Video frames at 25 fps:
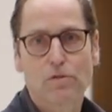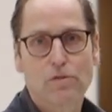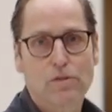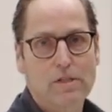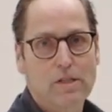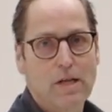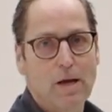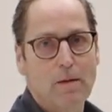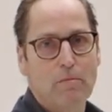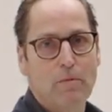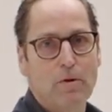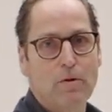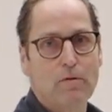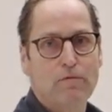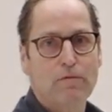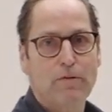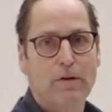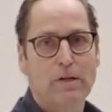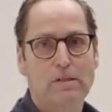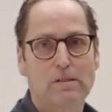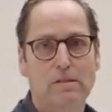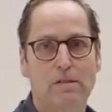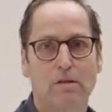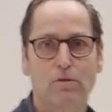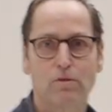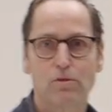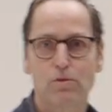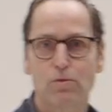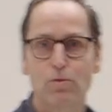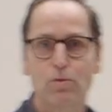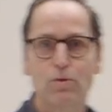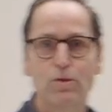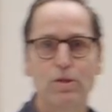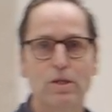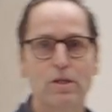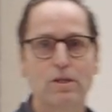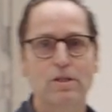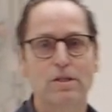zusammengefasst, aus
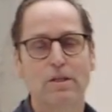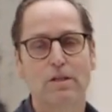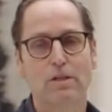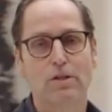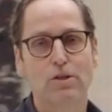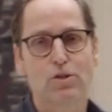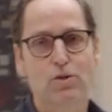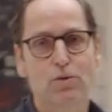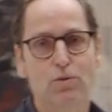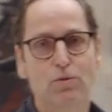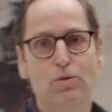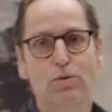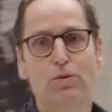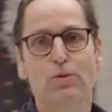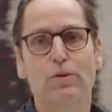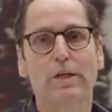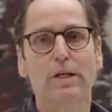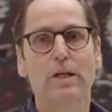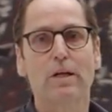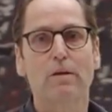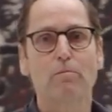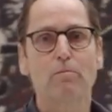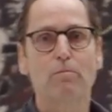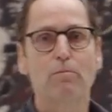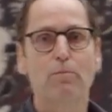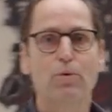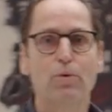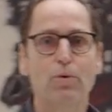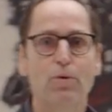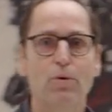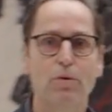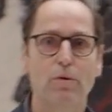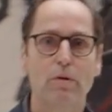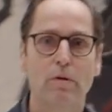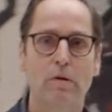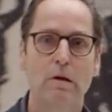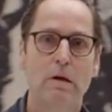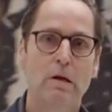unterschiedlich strukturierten
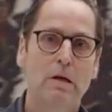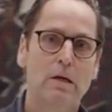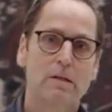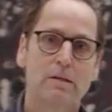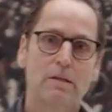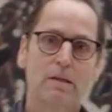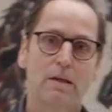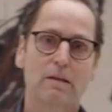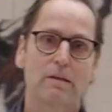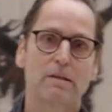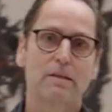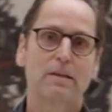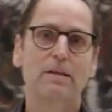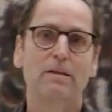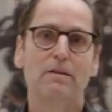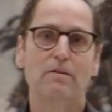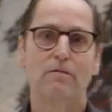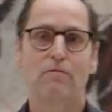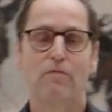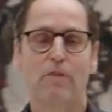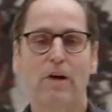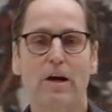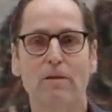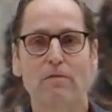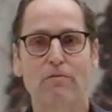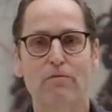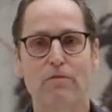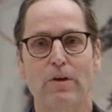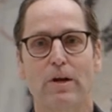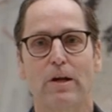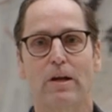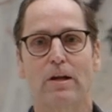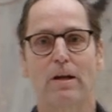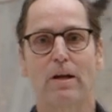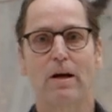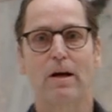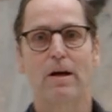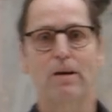Böden, taktilen
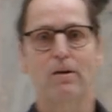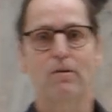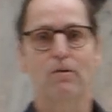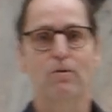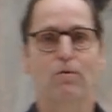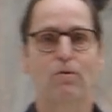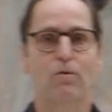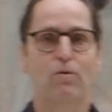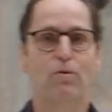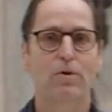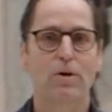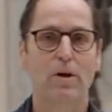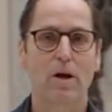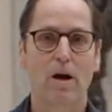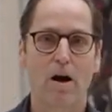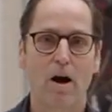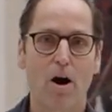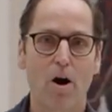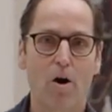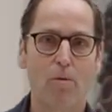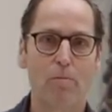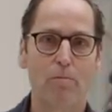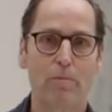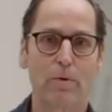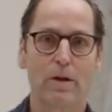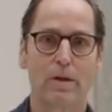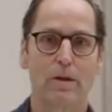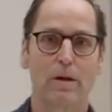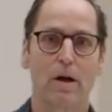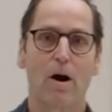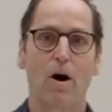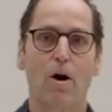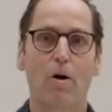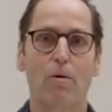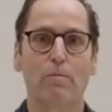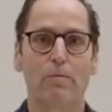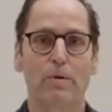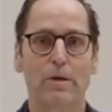Wandverkleidungen oder
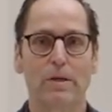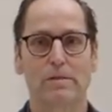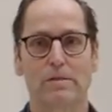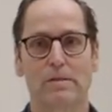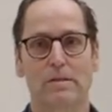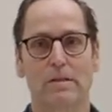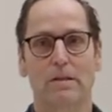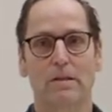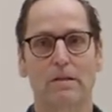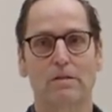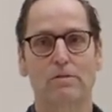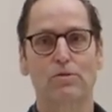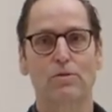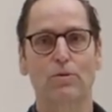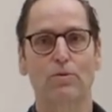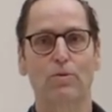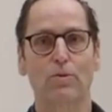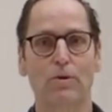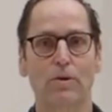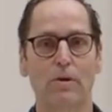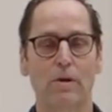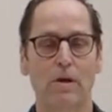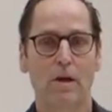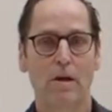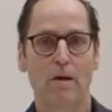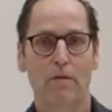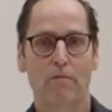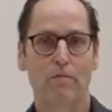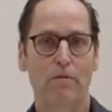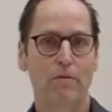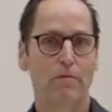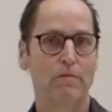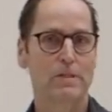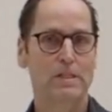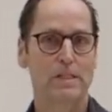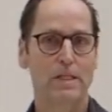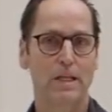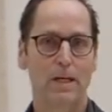Raum-in-Raum-Installationen, wie
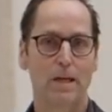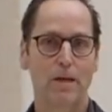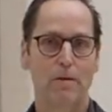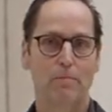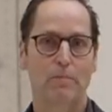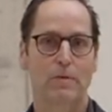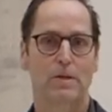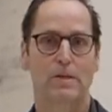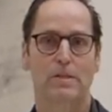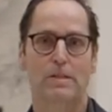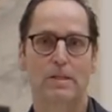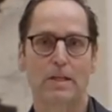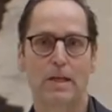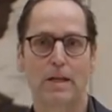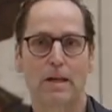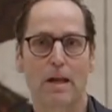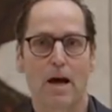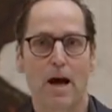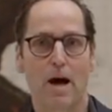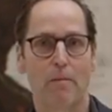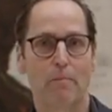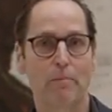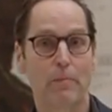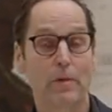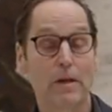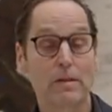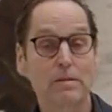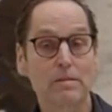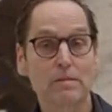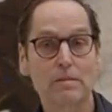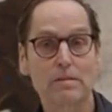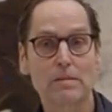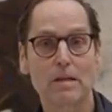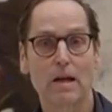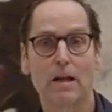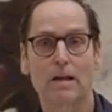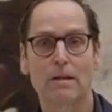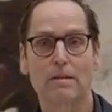wir sie eben gesehen haben. Das
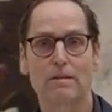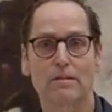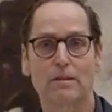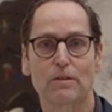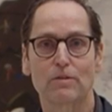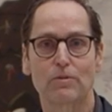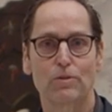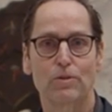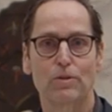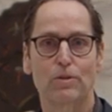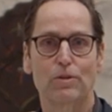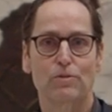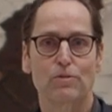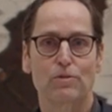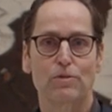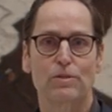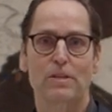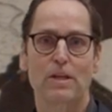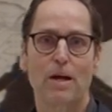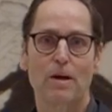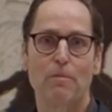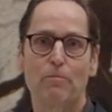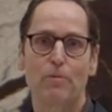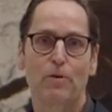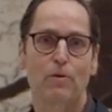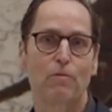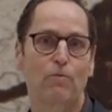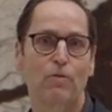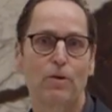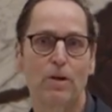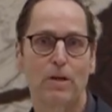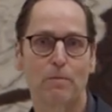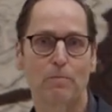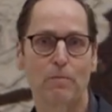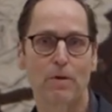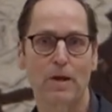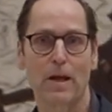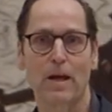ist alles natürlich zusammen mit
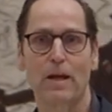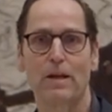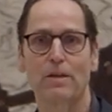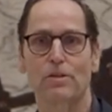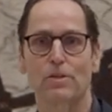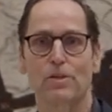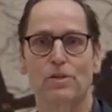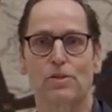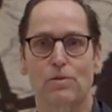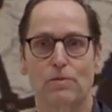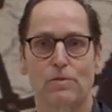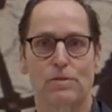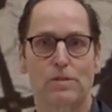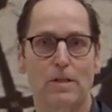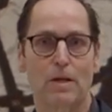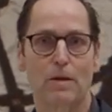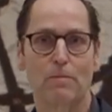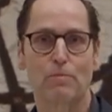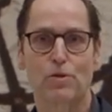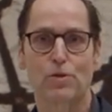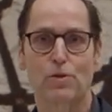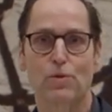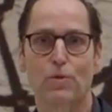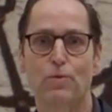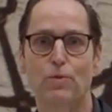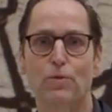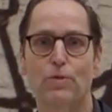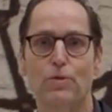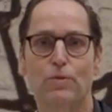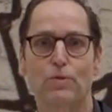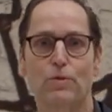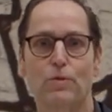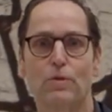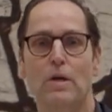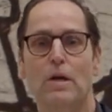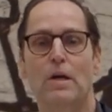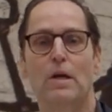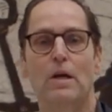William Kentridge und seinem
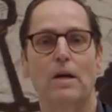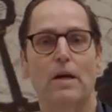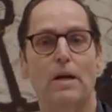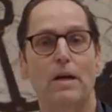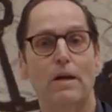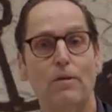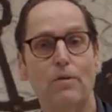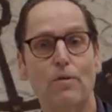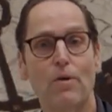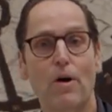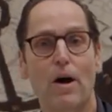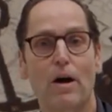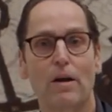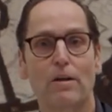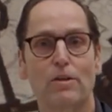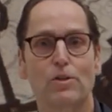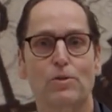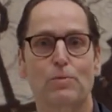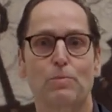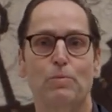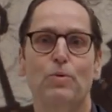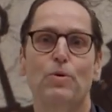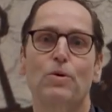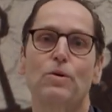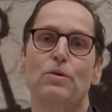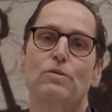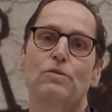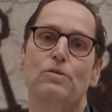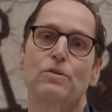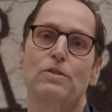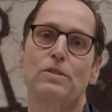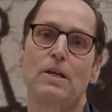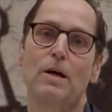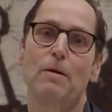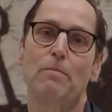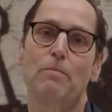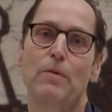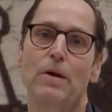Studio in Johannesburg
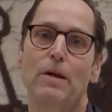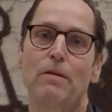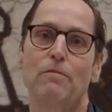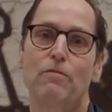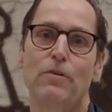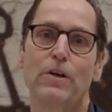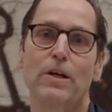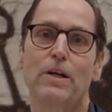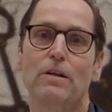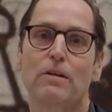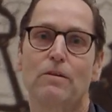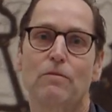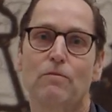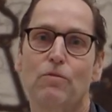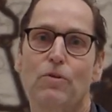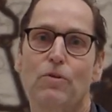zusammen entwickelt